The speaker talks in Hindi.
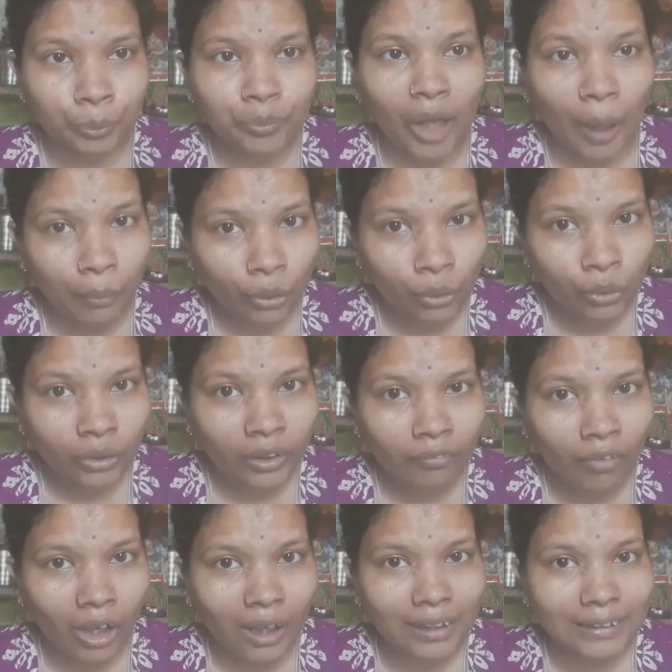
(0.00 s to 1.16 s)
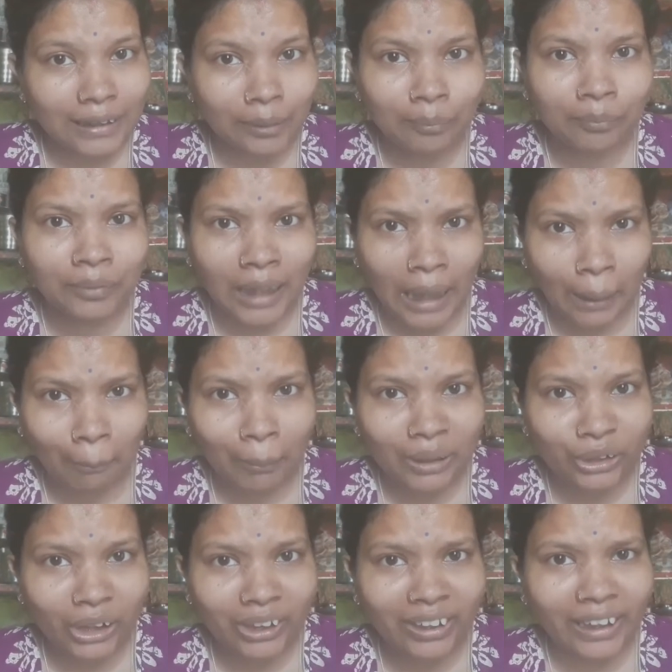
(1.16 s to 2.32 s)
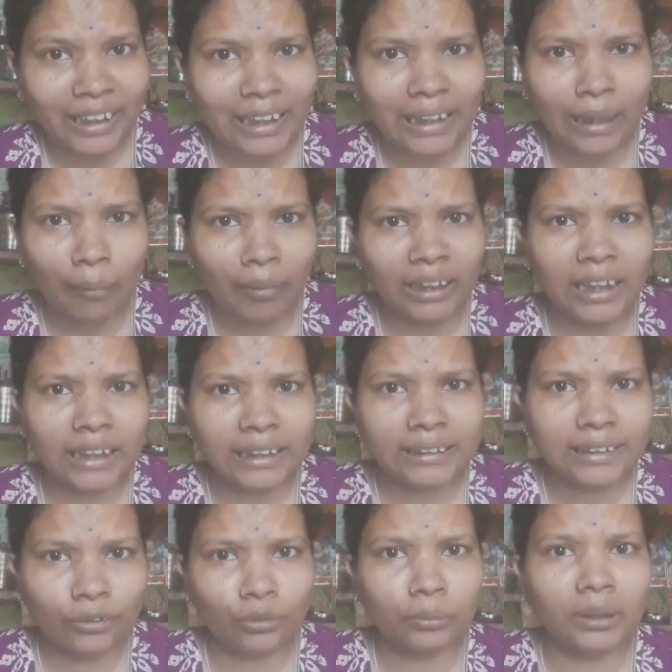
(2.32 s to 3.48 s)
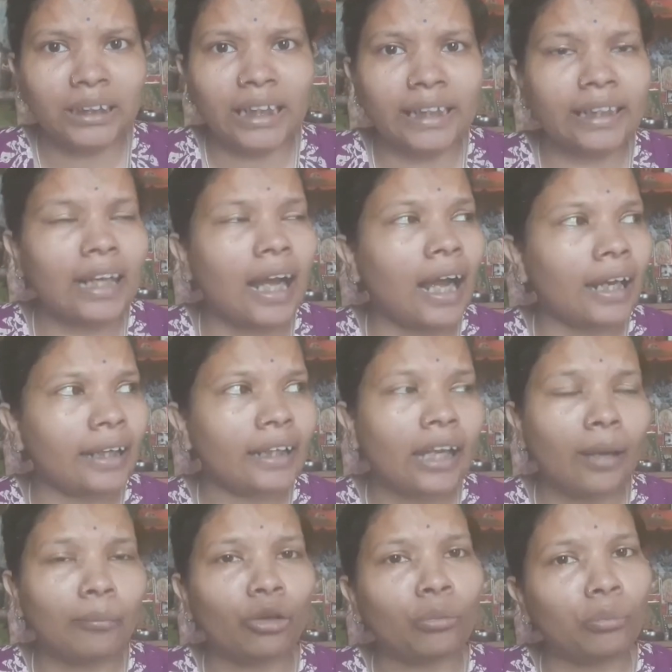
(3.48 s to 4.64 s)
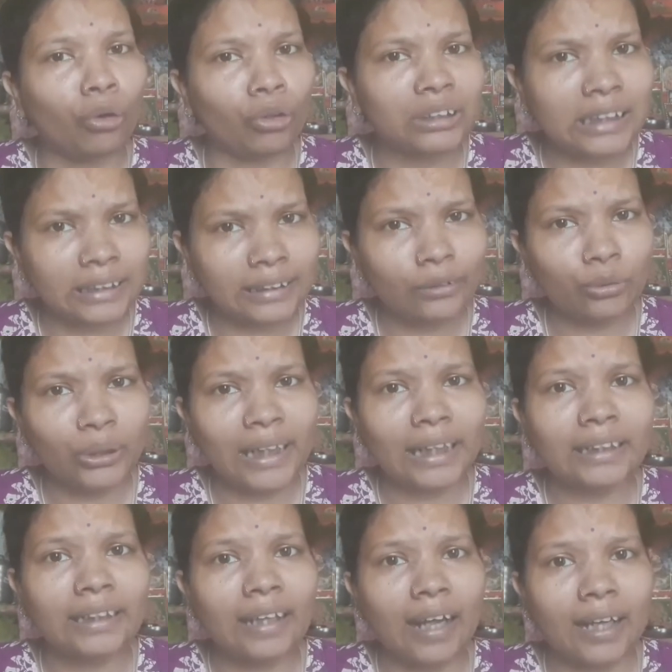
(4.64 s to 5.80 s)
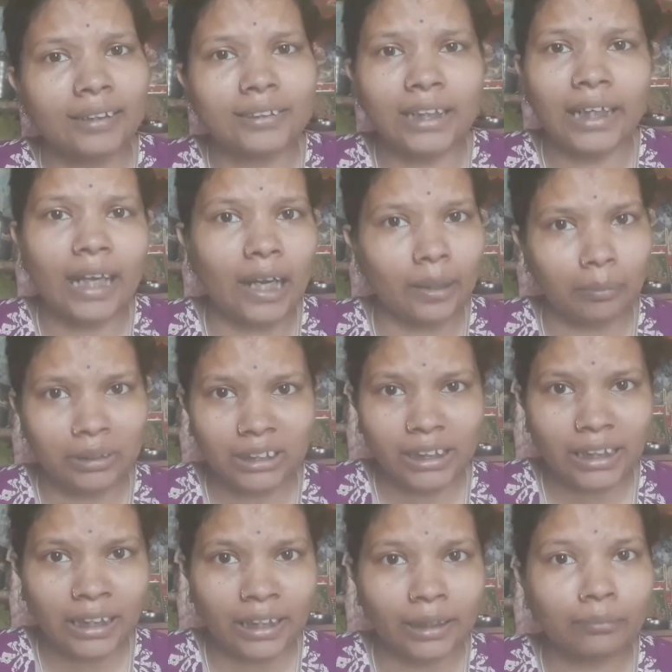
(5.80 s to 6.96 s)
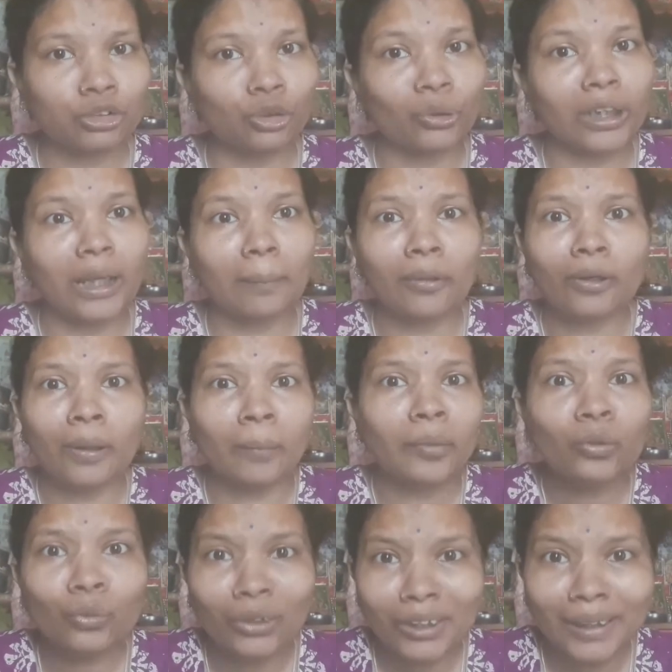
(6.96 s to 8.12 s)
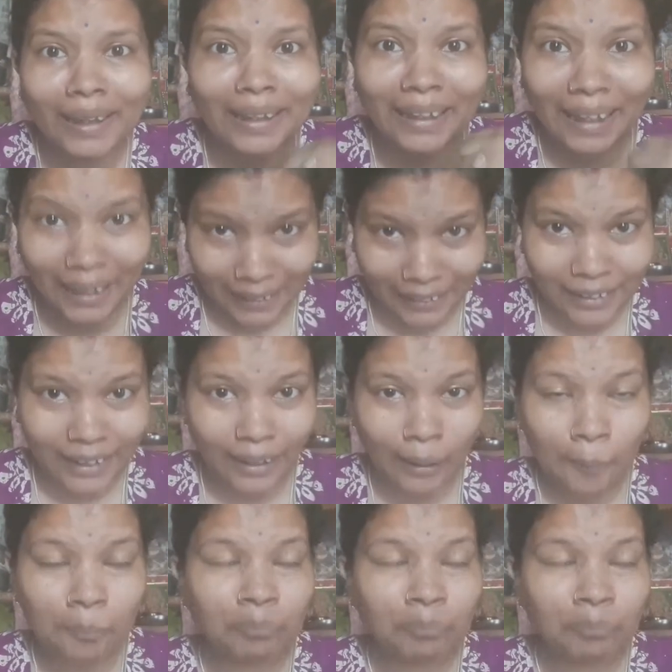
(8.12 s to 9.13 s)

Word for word: आप लोगों के वहाँ सब टाइम पे चल रहा है कि नहीं कमेंट करके ज़रूर बताइएगा हालांकि हम लोग बहुत जल्दी उठ गए थे आज साढ़े आठ बजे के करीब जो कि हम लोग कभी उठते नहीं हैं